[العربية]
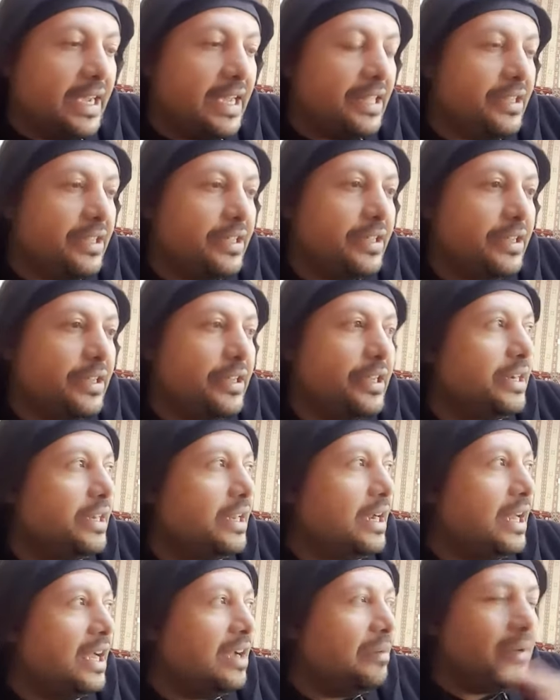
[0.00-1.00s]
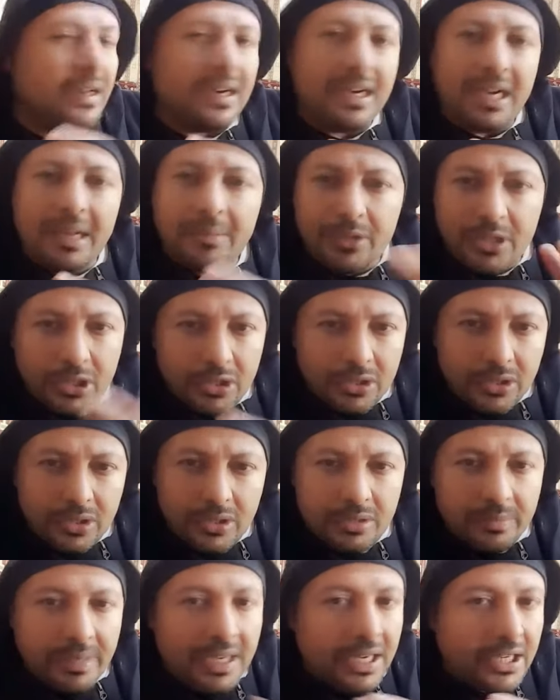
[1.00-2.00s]
هذه ان الابار لم
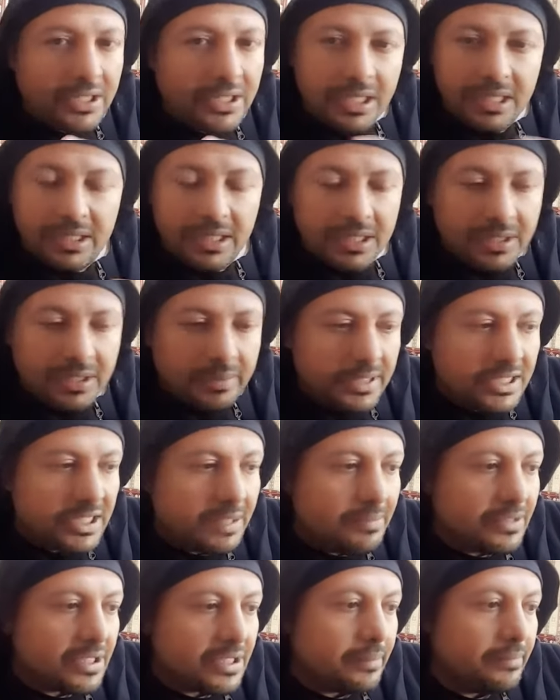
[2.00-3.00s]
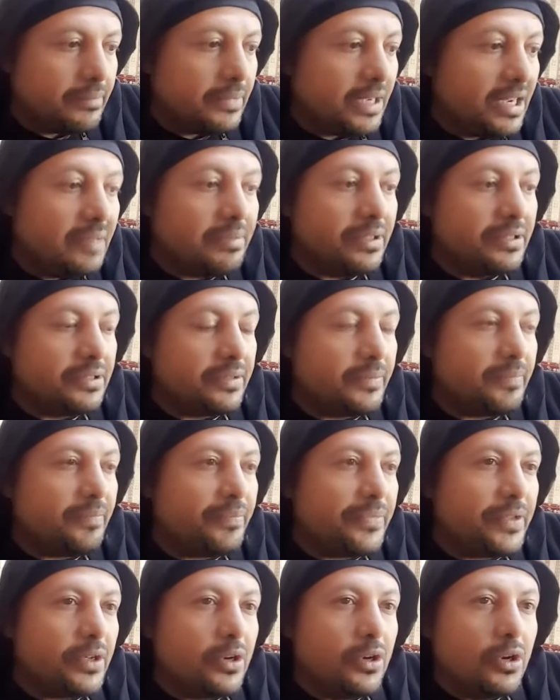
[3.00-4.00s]
تختلط ما اختلطت بئر زمزم ابد
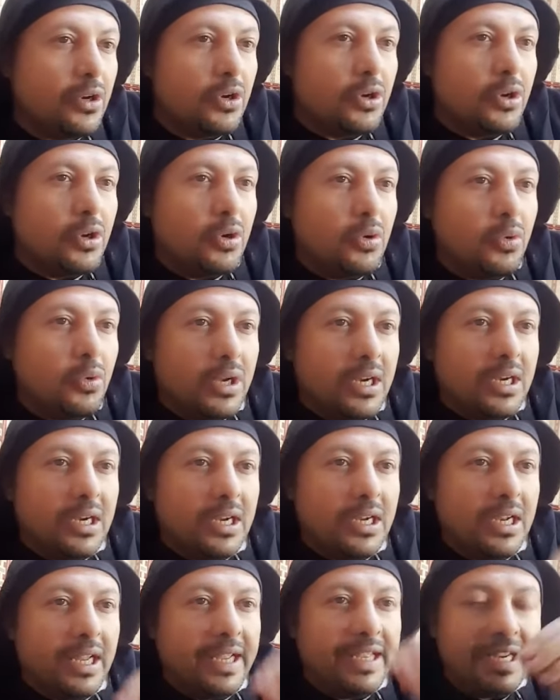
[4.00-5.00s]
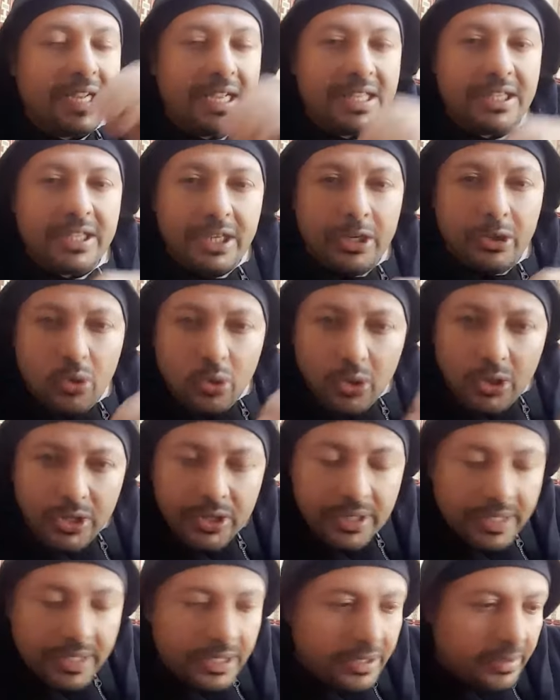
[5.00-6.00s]
والعينات اللي
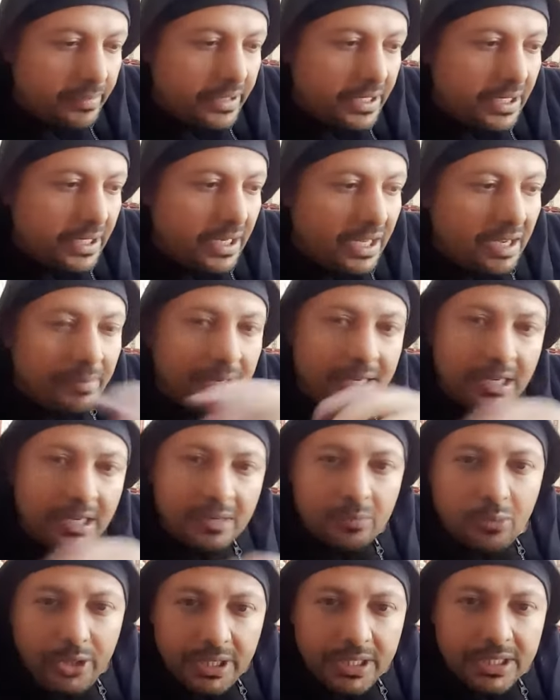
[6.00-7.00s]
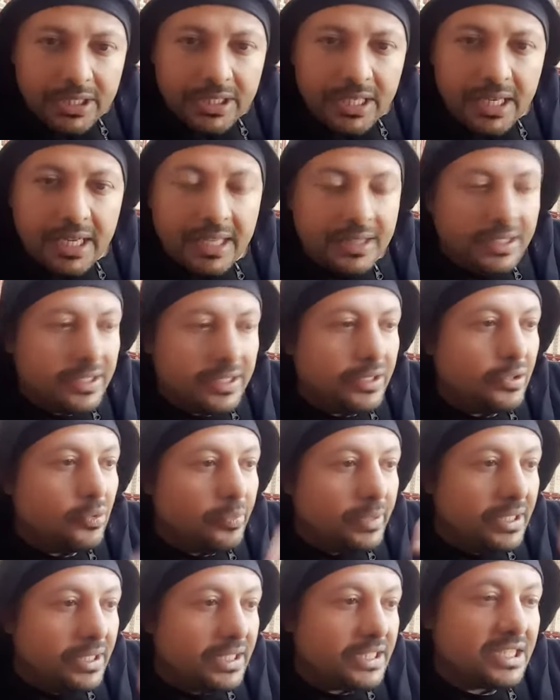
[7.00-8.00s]
اخذت من الابار المحيطه هذه
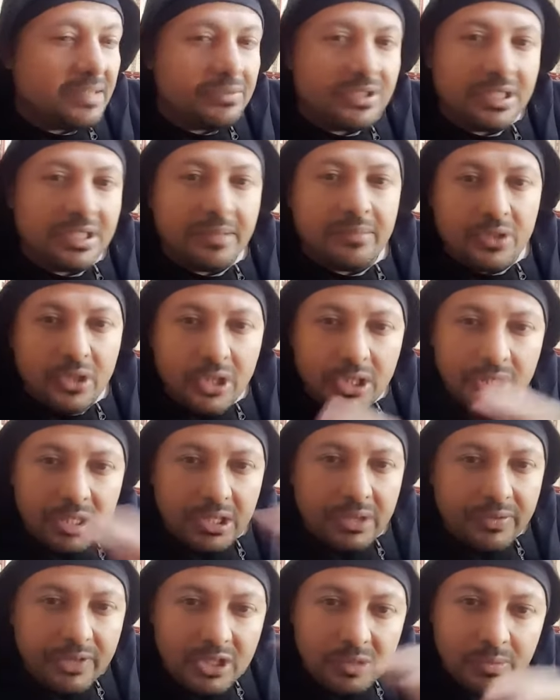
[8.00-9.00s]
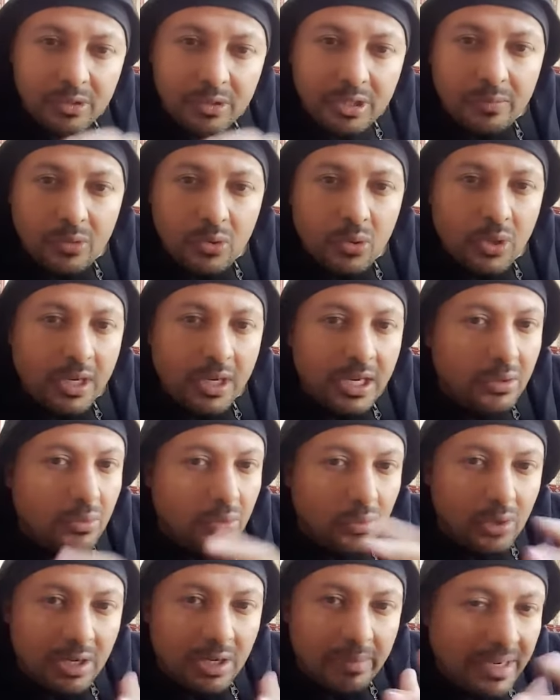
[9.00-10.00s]
وبير زمزم تختلف نسبه الملوحه
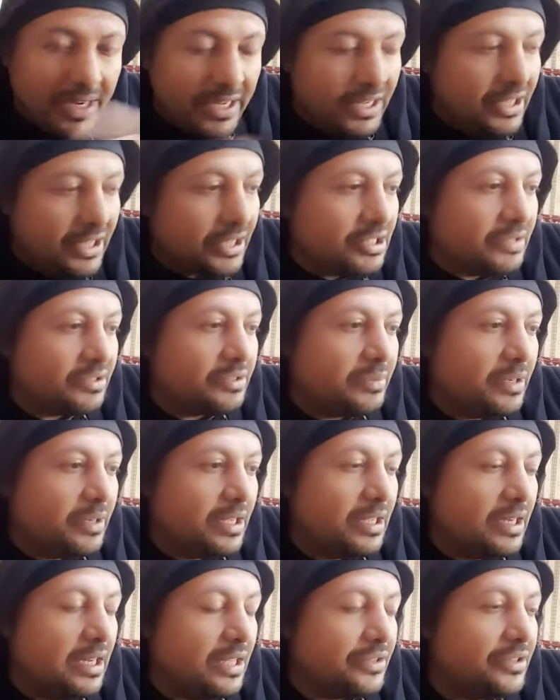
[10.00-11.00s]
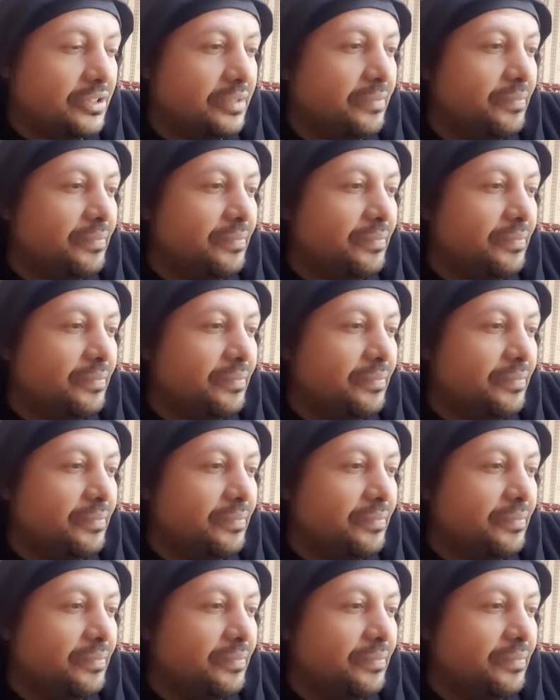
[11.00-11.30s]
والماء يختلف سبحان الله العظيم